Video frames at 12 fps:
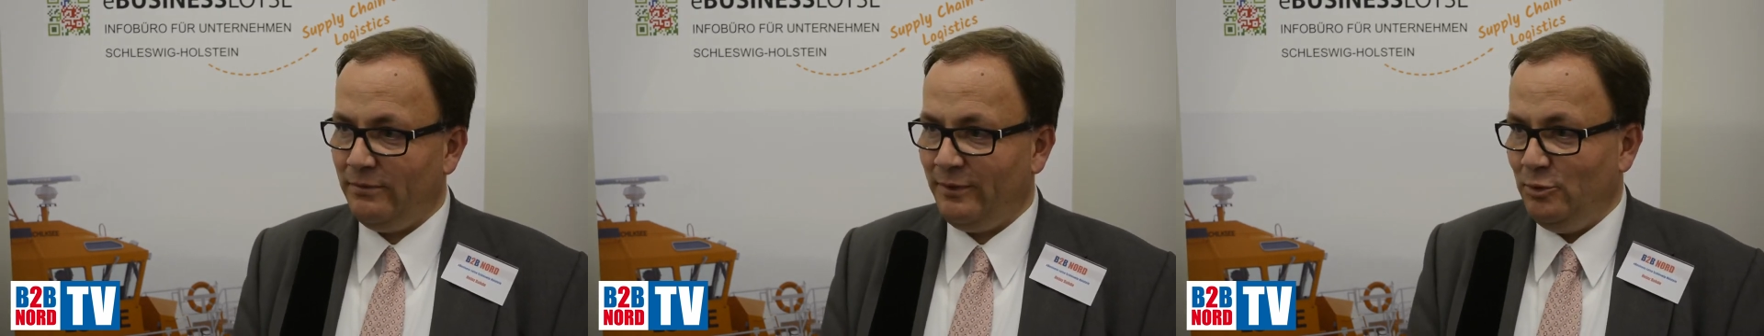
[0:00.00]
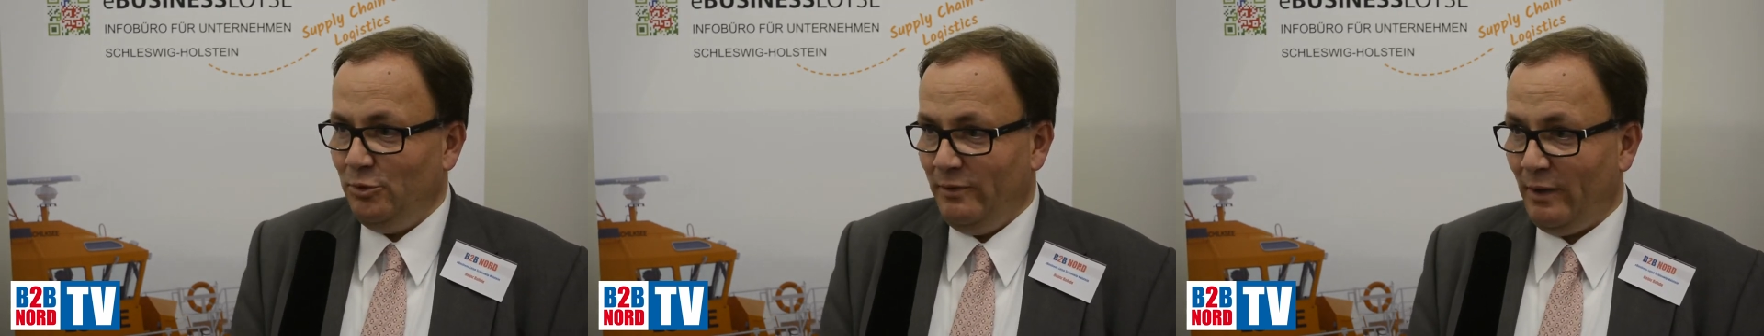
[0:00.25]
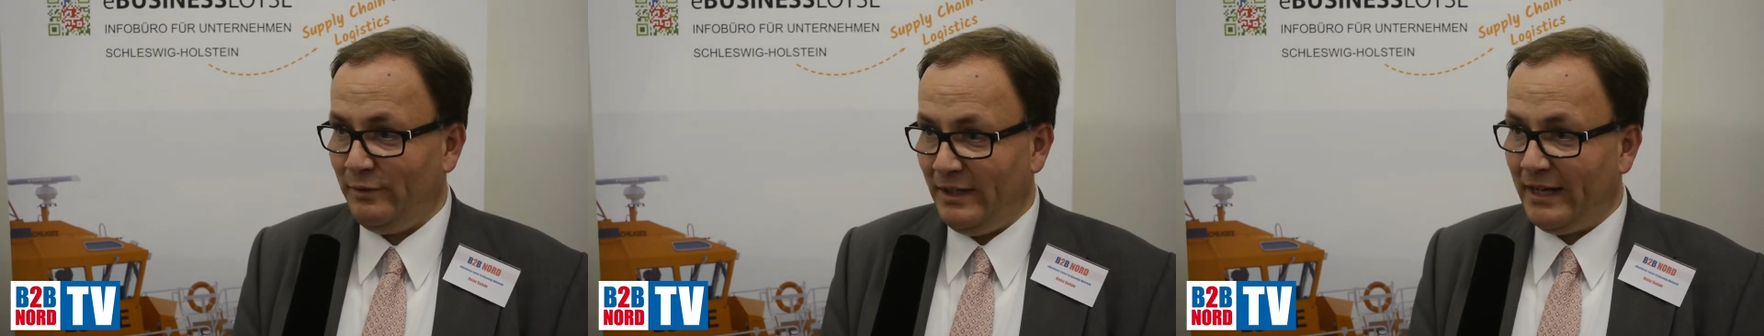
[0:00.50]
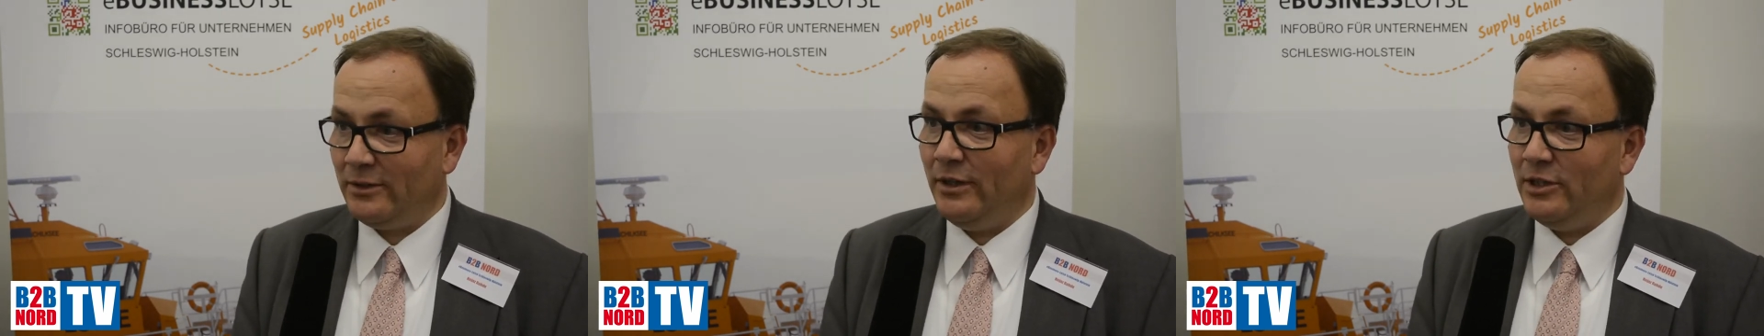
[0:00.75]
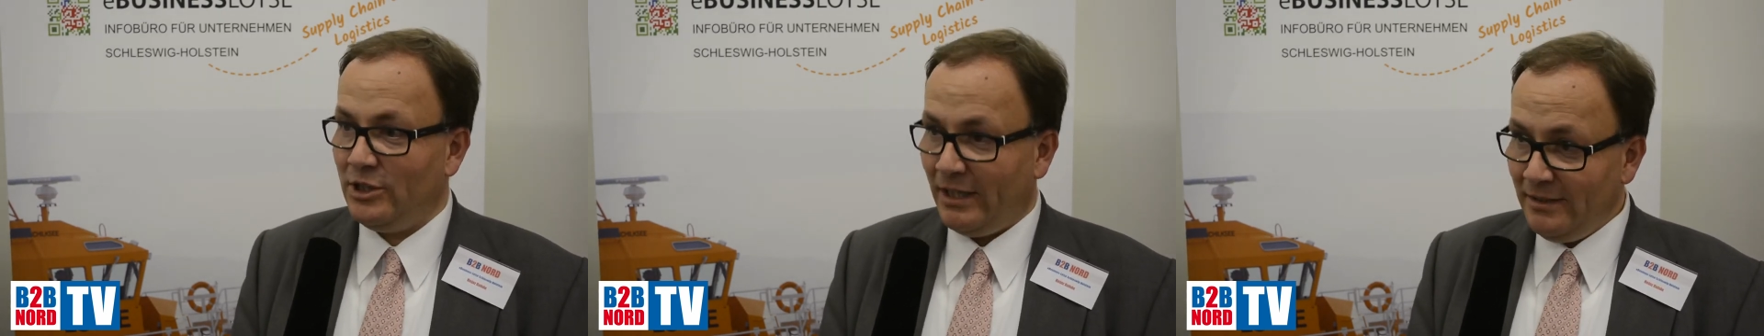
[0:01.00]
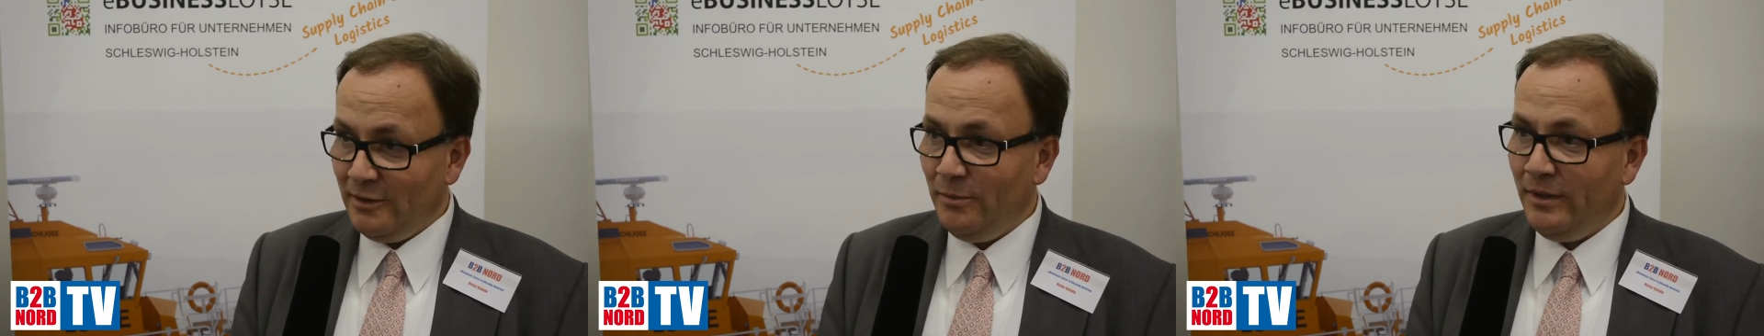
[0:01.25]
versuchen wir auf den aktuellen
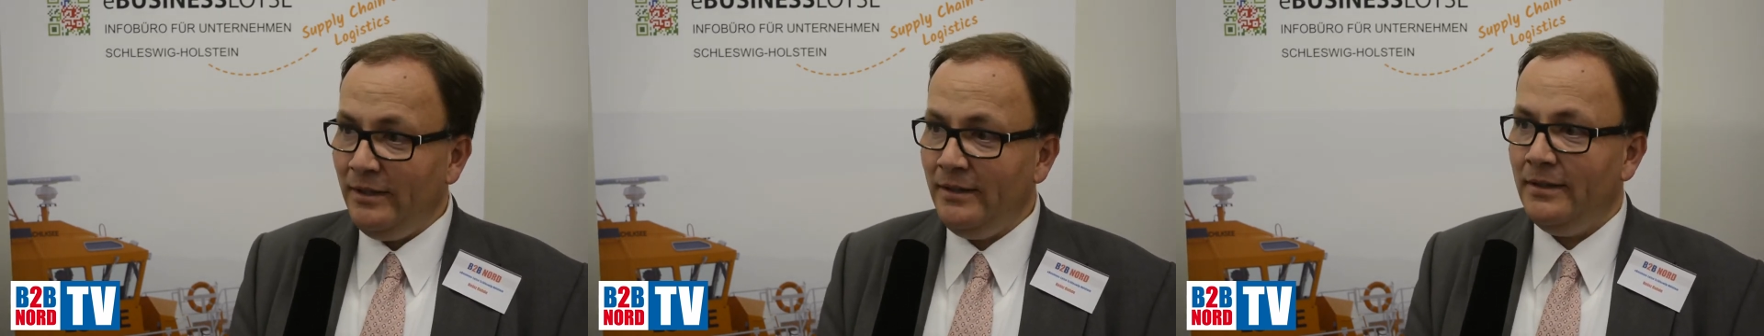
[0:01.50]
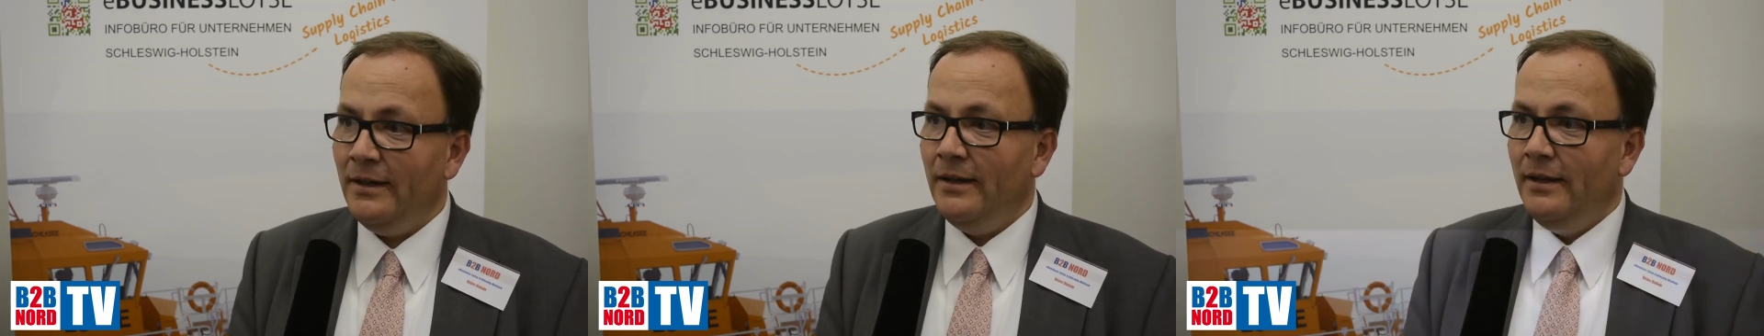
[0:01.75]
Stand zu bringen